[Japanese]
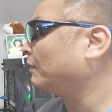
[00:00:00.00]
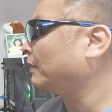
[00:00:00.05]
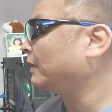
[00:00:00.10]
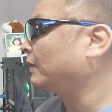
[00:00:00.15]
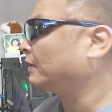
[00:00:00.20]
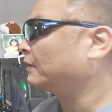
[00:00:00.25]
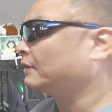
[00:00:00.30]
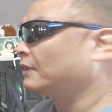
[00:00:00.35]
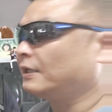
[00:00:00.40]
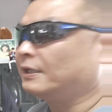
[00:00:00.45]
わ
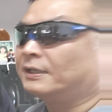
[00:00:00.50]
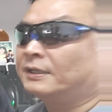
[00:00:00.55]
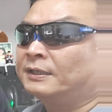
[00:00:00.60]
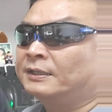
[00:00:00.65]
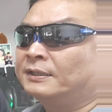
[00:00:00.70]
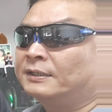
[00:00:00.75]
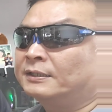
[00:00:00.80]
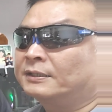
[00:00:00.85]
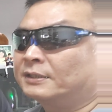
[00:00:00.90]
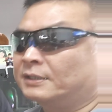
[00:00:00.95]
れて
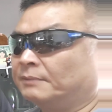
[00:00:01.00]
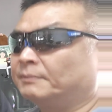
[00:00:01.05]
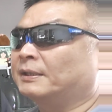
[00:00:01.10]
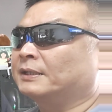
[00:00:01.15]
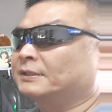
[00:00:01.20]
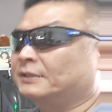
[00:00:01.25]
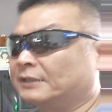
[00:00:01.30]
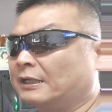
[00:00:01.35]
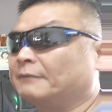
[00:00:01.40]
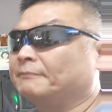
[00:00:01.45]
き
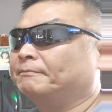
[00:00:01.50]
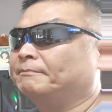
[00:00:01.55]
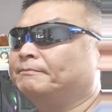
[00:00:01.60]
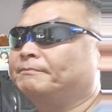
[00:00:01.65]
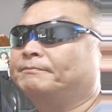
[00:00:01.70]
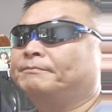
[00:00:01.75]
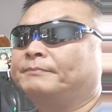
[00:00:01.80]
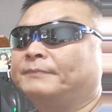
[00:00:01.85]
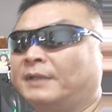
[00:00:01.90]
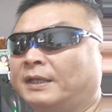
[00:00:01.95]
ました。
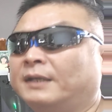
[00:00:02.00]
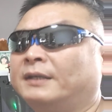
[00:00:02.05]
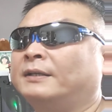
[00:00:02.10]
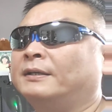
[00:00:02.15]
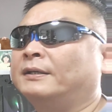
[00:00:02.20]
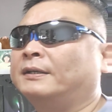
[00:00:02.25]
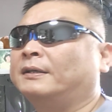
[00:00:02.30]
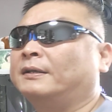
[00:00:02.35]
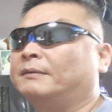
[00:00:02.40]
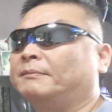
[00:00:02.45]

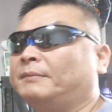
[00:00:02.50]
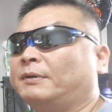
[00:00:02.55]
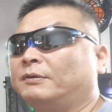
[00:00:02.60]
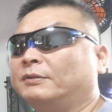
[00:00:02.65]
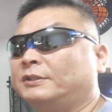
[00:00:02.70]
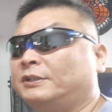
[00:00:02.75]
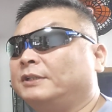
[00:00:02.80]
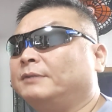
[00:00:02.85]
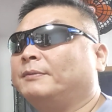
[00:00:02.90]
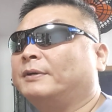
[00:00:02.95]
ね。ま
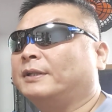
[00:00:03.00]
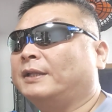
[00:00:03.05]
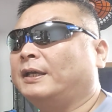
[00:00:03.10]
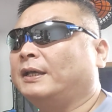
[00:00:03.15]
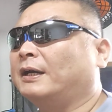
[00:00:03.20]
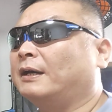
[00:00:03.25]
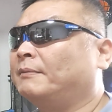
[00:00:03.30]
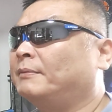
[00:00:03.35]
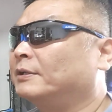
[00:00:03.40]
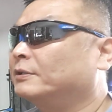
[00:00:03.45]
あ、美しいも
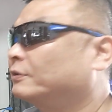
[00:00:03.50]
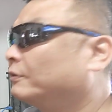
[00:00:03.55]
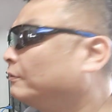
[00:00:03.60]
ね、アマ